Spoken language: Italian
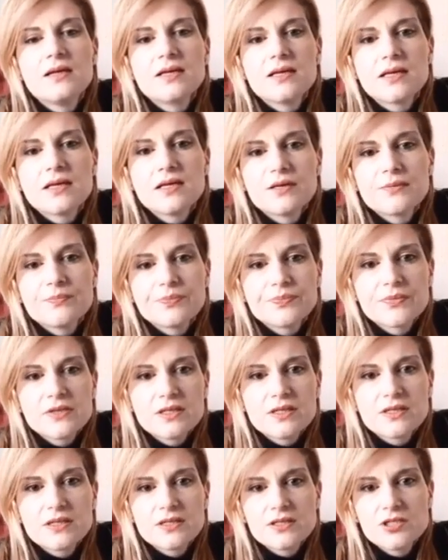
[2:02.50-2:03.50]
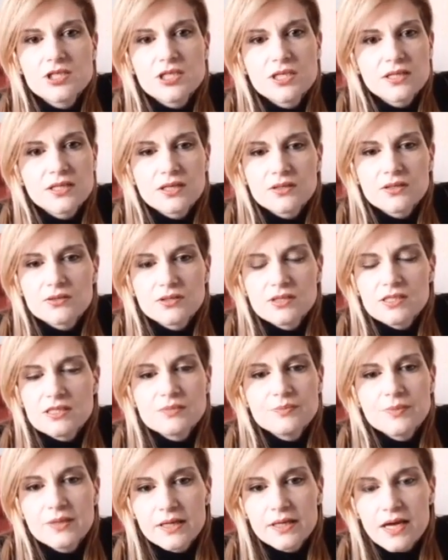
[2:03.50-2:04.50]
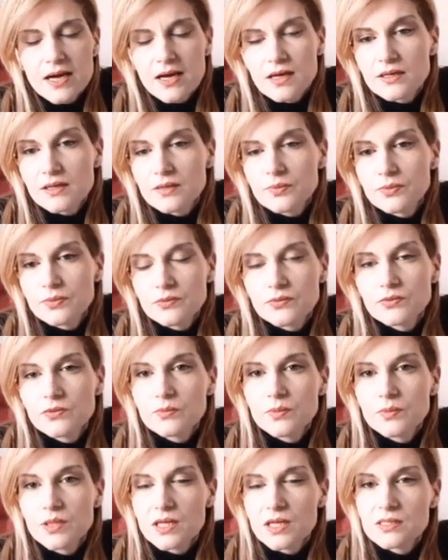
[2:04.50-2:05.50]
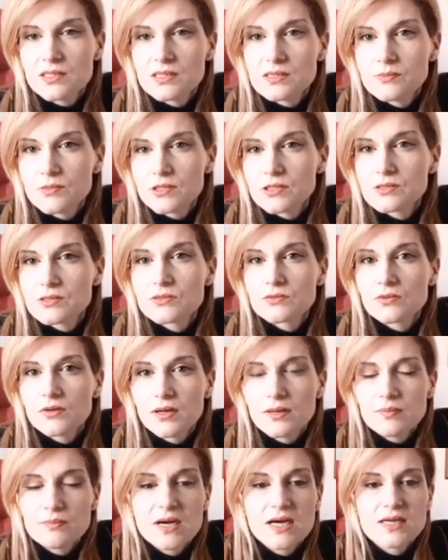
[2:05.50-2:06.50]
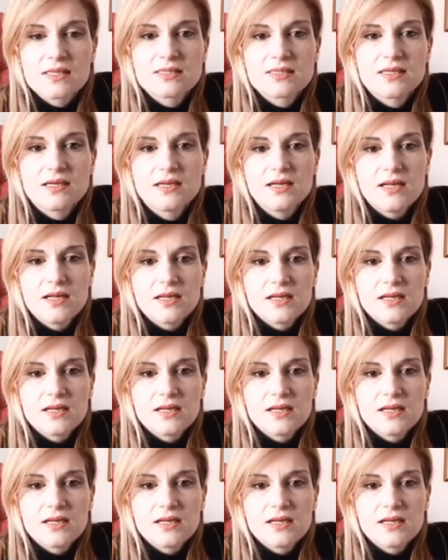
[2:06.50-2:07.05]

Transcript: che eh, cercano di spiegare appunto i meccanismi che sono alla base